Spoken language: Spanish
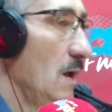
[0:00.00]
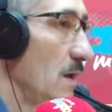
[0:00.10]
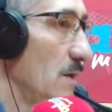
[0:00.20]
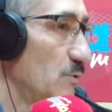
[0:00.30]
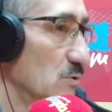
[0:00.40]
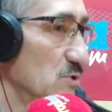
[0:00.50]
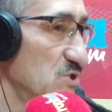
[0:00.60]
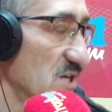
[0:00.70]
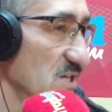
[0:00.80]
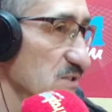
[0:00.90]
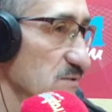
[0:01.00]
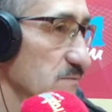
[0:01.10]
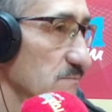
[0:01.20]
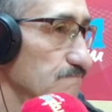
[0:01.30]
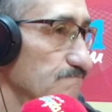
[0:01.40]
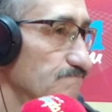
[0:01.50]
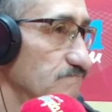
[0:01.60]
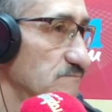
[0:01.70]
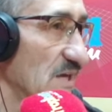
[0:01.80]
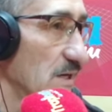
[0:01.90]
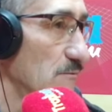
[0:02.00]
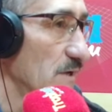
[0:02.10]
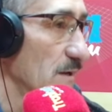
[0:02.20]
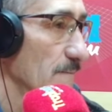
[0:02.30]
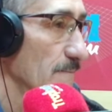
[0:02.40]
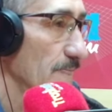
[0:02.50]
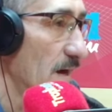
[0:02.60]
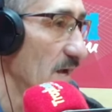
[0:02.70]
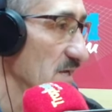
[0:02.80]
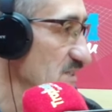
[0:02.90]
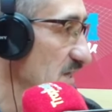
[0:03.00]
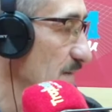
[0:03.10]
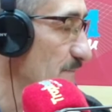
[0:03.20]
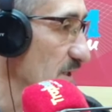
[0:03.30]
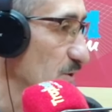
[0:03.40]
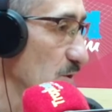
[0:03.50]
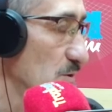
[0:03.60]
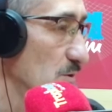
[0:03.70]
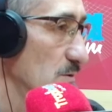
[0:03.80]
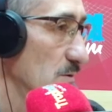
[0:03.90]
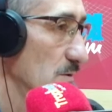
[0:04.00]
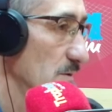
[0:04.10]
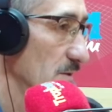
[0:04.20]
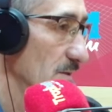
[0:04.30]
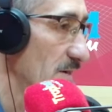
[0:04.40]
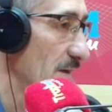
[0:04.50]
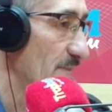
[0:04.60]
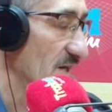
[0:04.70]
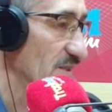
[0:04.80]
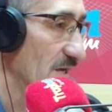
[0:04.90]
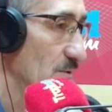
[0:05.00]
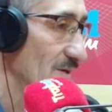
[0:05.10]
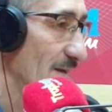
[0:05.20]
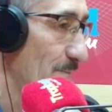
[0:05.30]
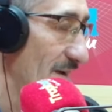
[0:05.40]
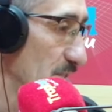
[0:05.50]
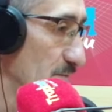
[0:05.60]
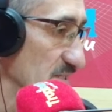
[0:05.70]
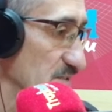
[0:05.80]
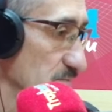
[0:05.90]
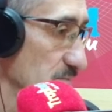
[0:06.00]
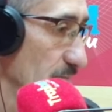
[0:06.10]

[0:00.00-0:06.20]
Entonces, terrible. a ella se le partió, le partieron la pelvis.